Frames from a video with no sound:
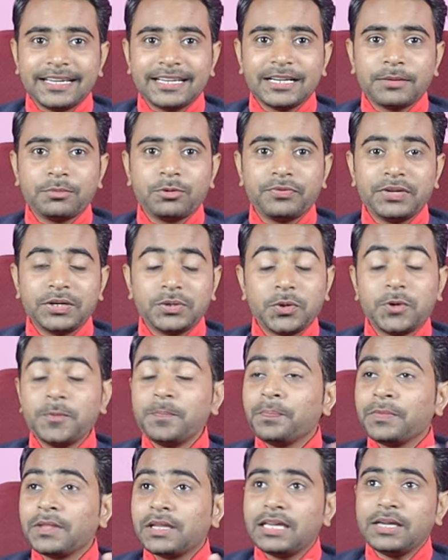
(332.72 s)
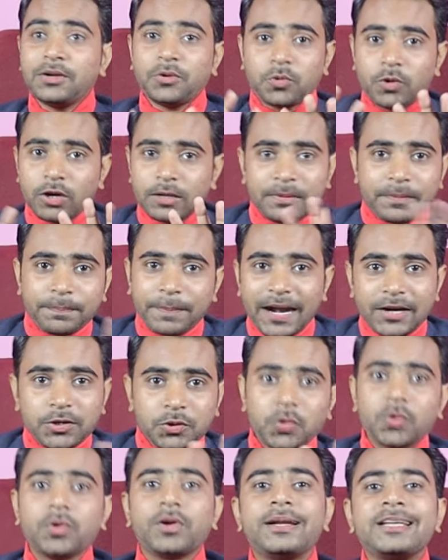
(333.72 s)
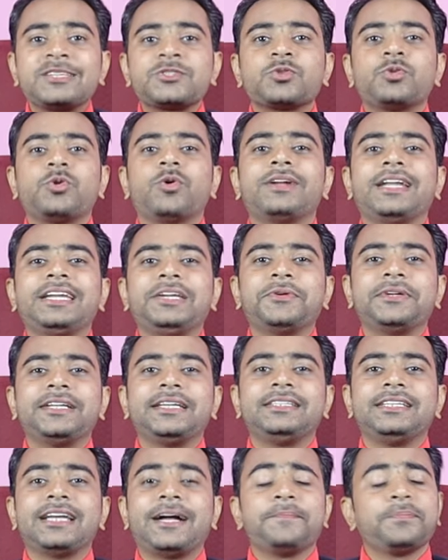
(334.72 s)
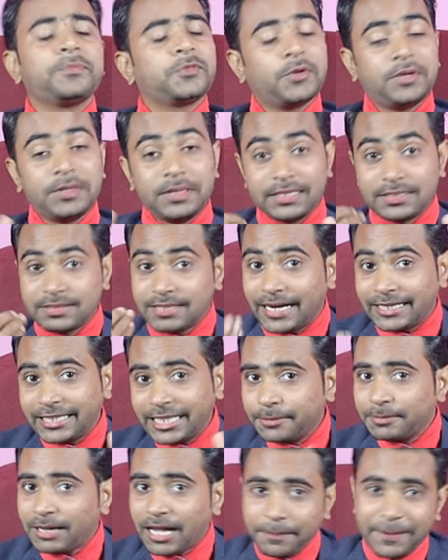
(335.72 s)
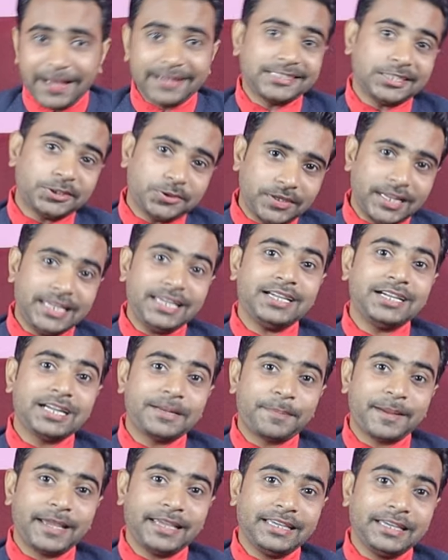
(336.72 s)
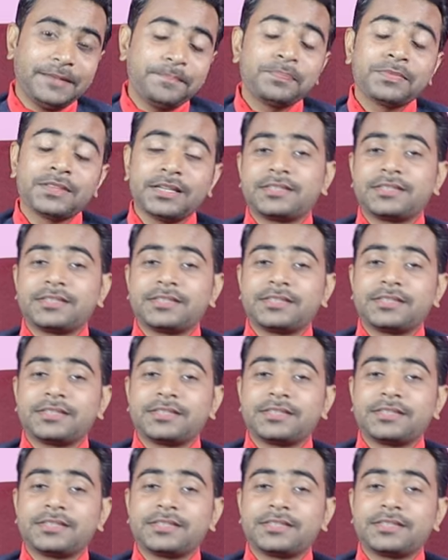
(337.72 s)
किए हैं ना मूवी को कि कोई भी पार्ट को उन्होंने स्लो नहीं होने दिया तो स्टार्टिंग में आप ऐसा तो नहीं कर पाएंगे